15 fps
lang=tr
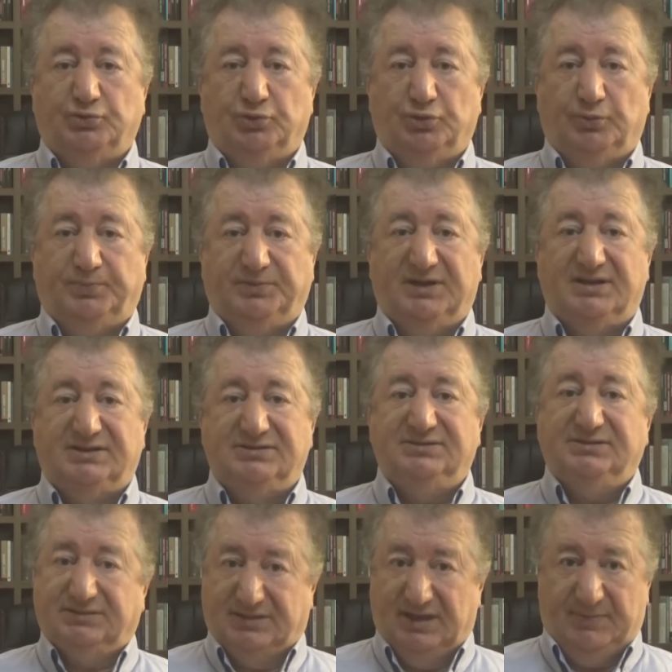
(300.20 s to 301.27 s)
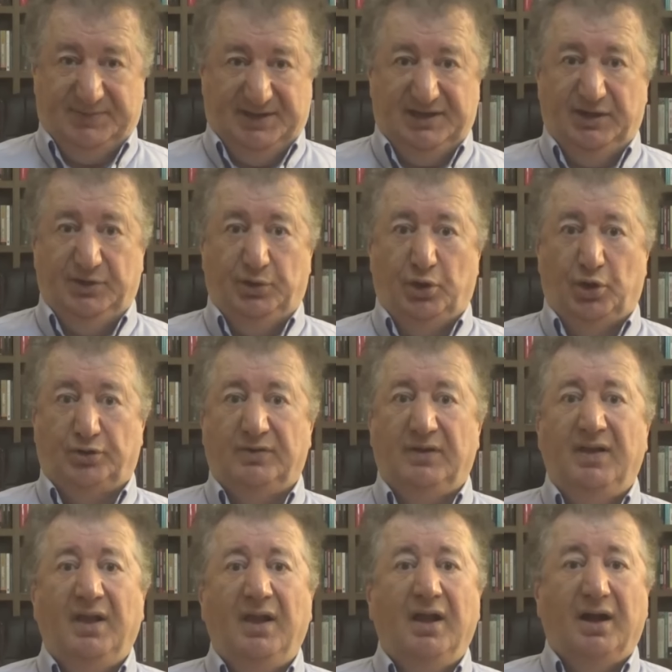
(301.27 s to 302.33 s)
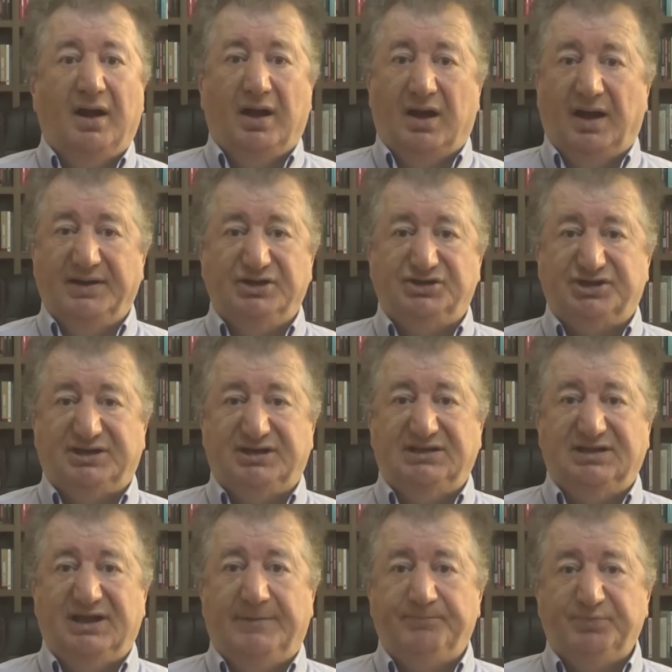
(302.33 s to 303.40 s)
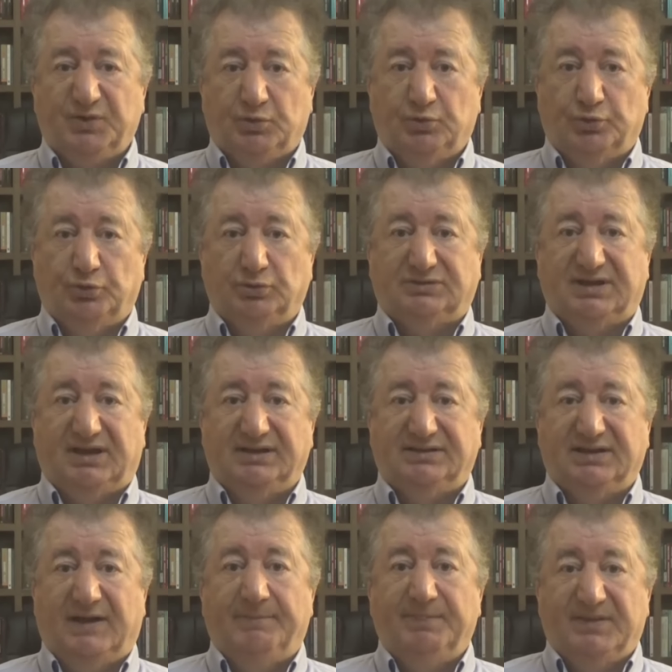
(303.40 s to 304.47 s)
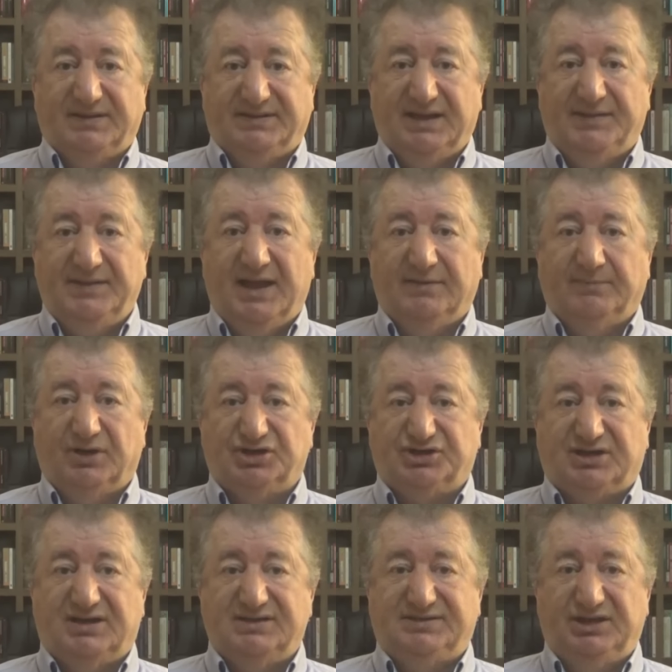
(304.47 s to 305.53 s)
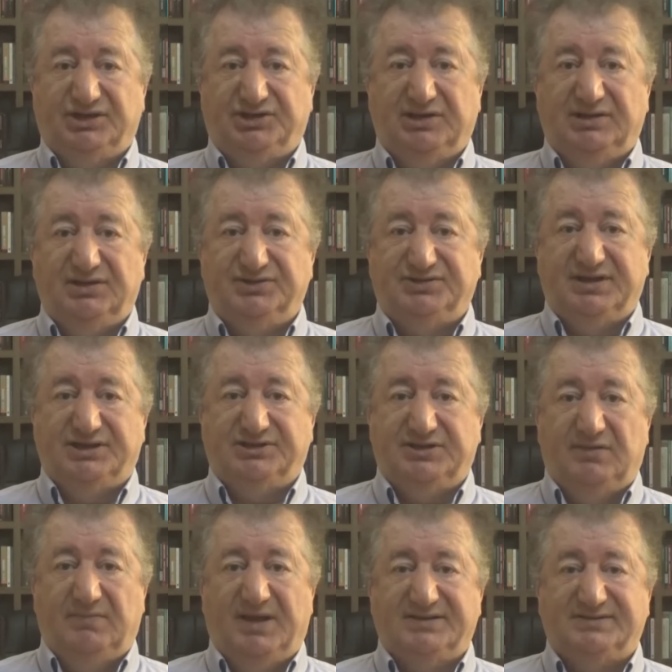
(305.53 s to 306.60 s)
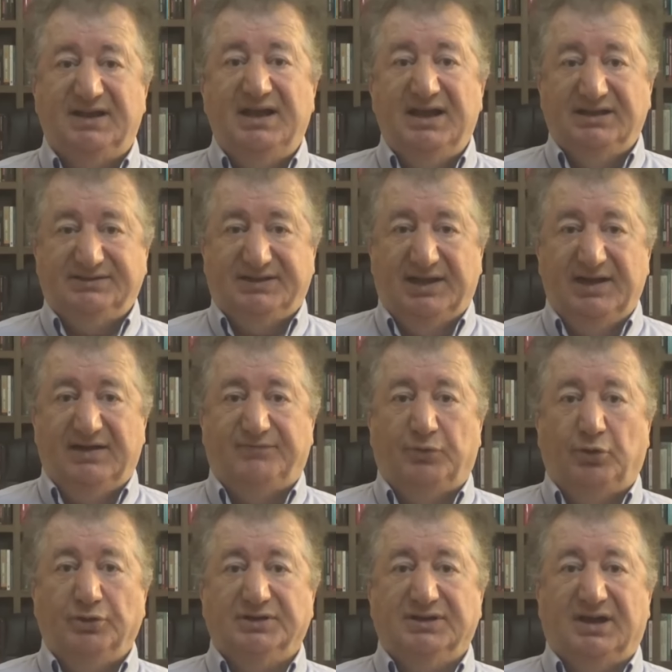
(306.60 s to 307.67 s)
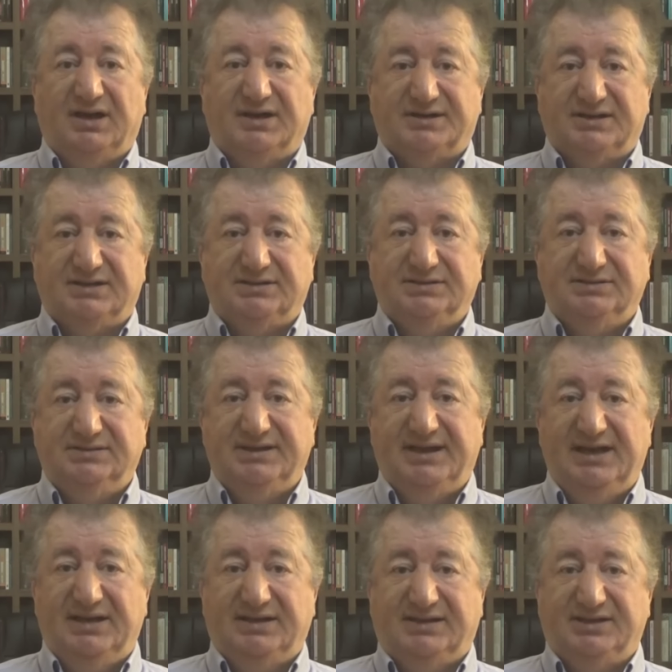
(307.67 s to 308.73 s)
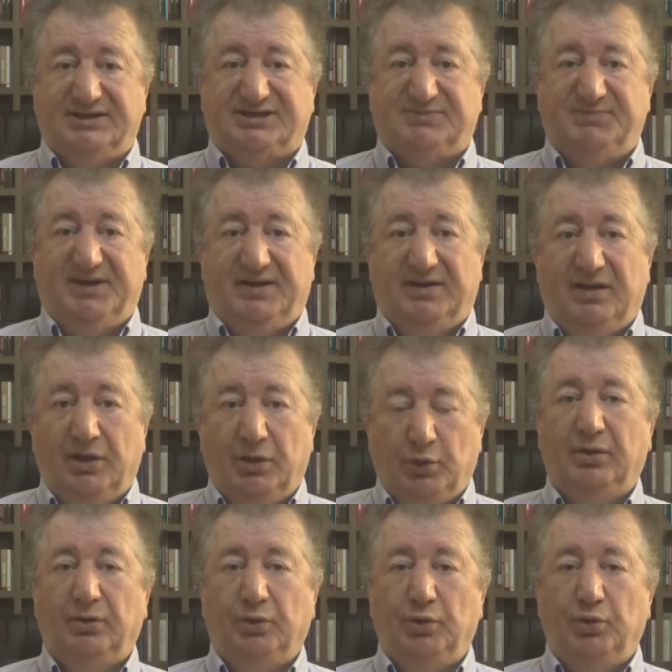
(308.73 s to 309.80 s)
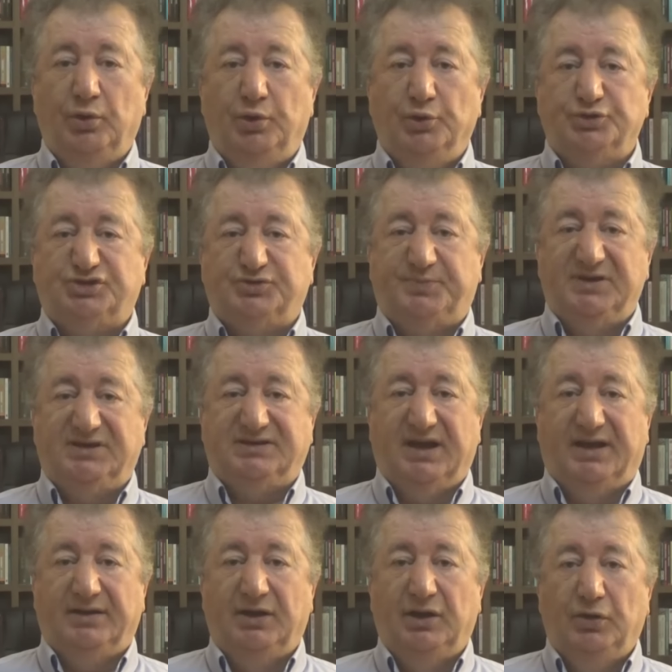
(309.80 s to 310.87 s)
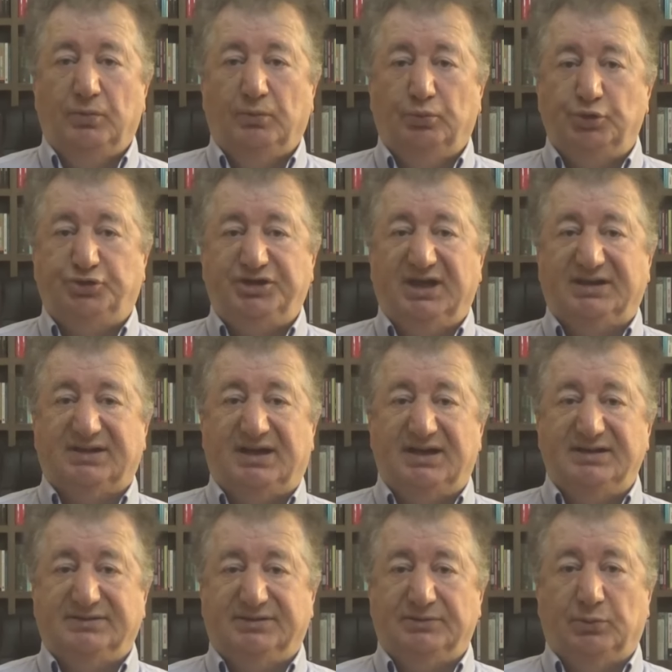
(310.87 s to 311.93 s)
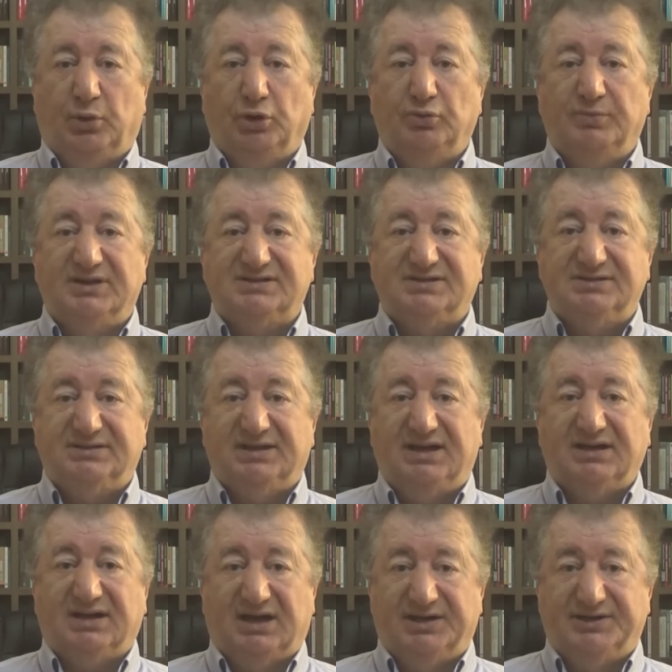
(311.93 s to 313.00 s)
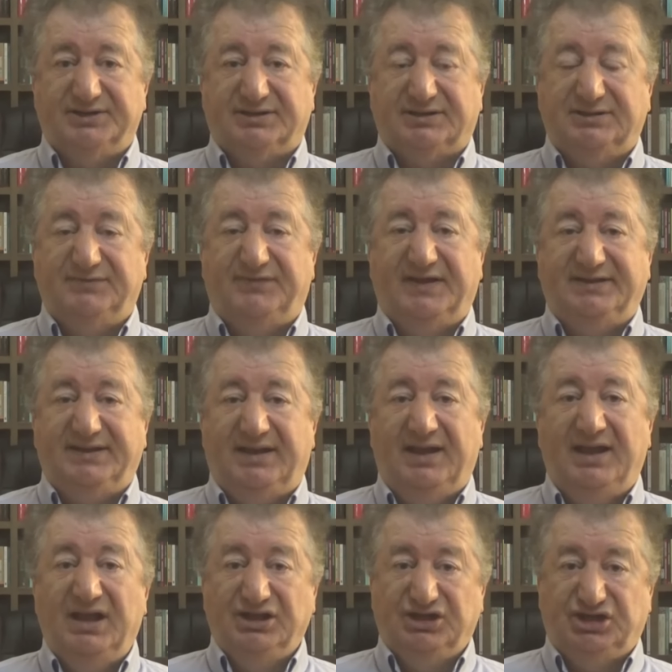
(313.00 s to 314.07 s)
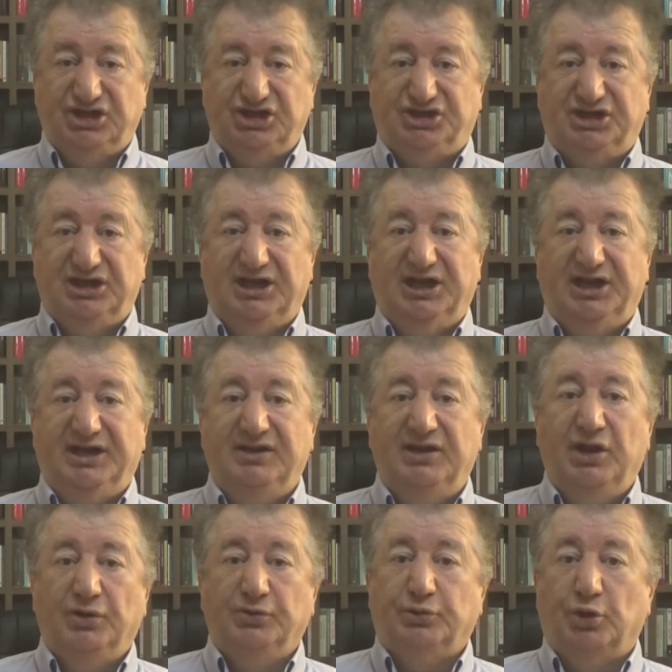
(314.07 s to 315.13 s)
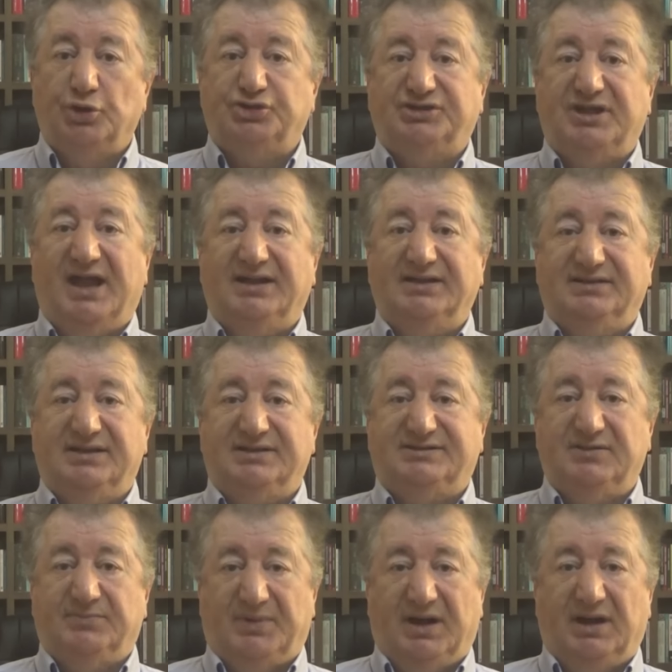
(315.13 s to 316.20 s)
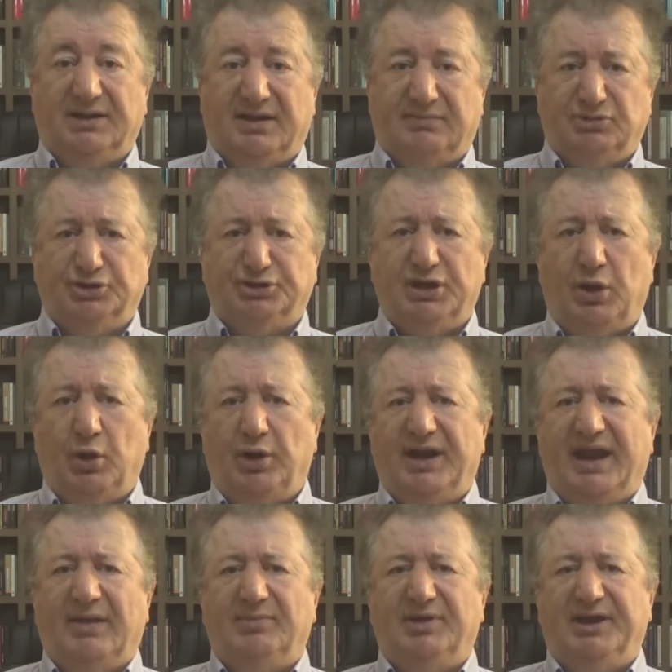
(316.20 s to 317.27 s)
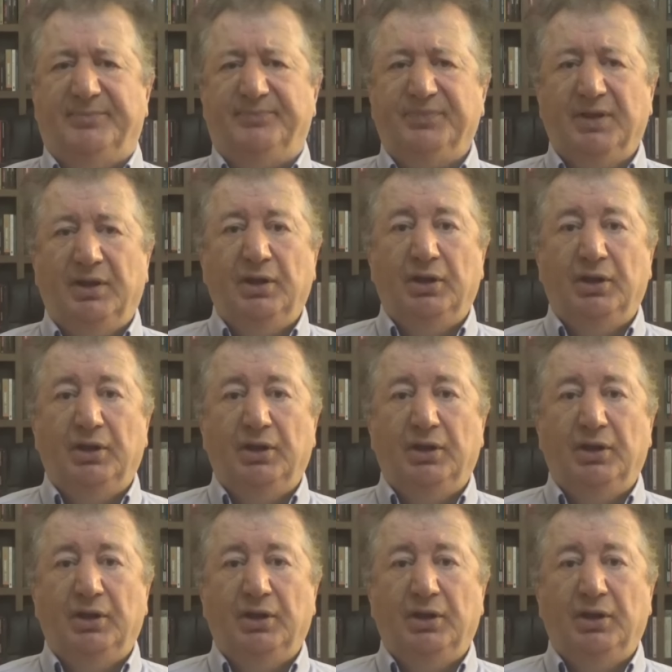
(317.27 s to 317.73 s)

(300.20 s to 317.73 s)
grupları da biliniyor. Aynı şekilde kurultayda genel başkan seçilir seçilmez telefonla aradığı ilk ismin ünlü spiker Buket Aydın olması da kanıtlı ve de kişiliğin göstergesi bağlamında önemli.